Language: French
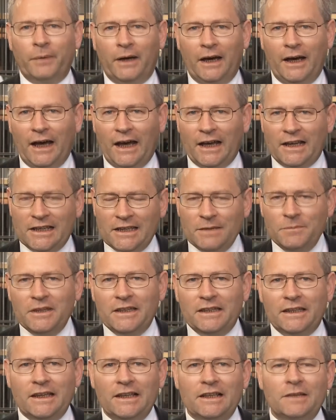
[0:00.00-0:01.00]
pas à
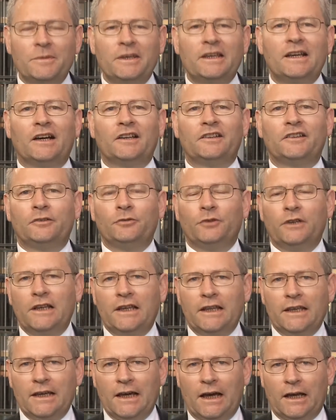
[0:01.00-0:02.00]
limiter l'immigration
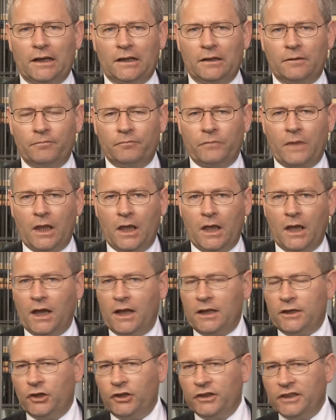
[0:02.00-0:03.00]
illégale.
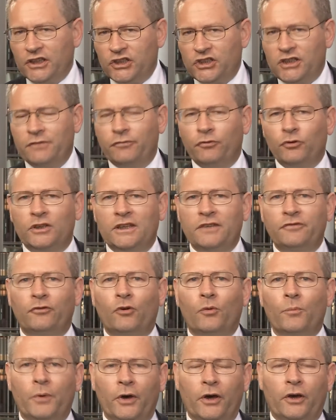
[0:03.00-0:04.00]
Elle donne des chiffres qui
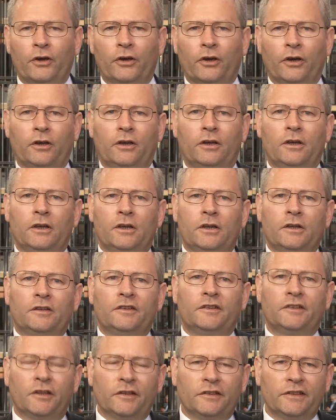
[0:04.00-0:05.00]
font peur.
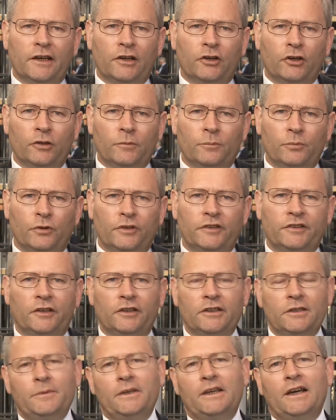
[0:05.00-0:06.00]

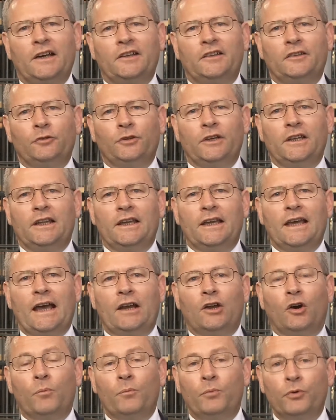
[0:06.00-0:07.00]
150% d'immigration
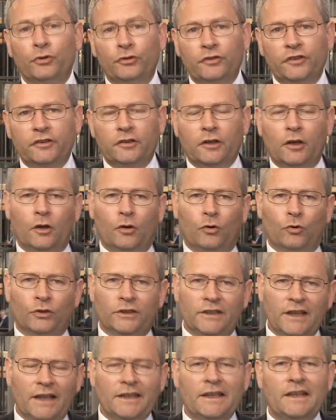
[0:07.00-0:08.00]
illégale en plus au
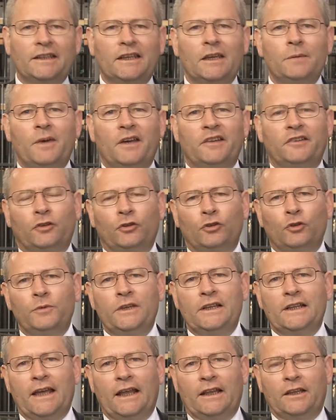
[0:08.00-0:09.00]
dernier trimestre
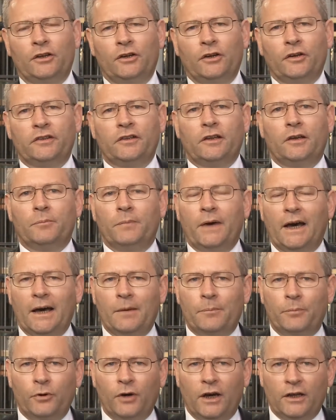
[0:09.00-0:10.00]
2014 par
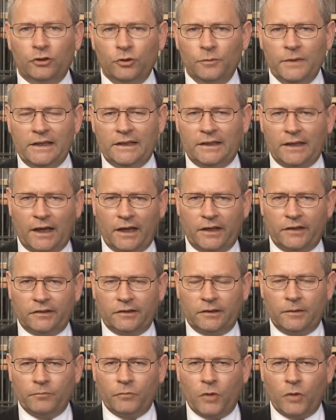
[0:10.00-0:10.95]
rapport à 2013.